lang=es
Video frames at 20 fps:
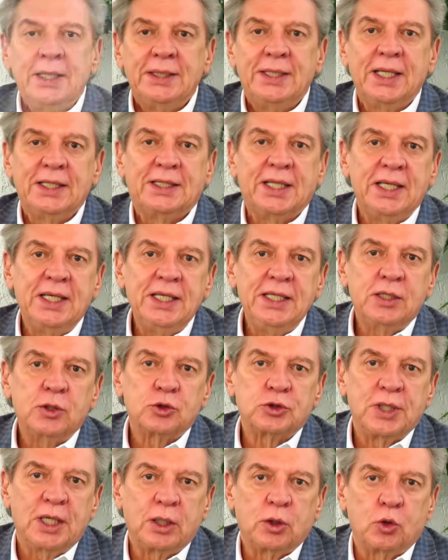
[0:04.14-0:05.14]

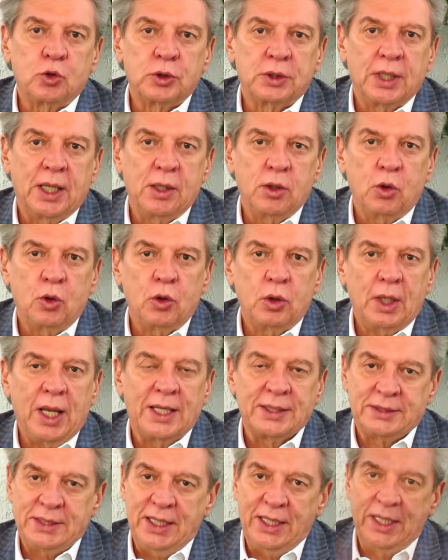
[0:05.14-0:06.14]
Detenidos el contador,
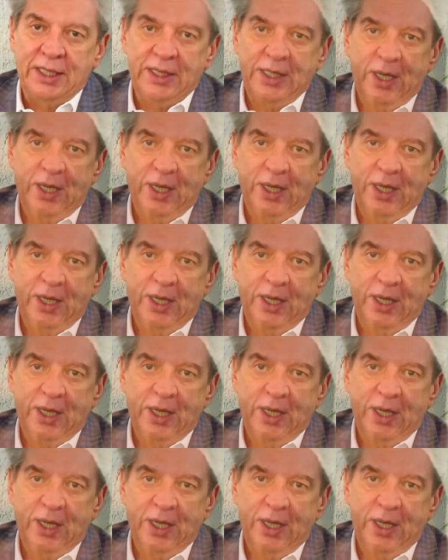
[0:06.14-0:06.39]
así le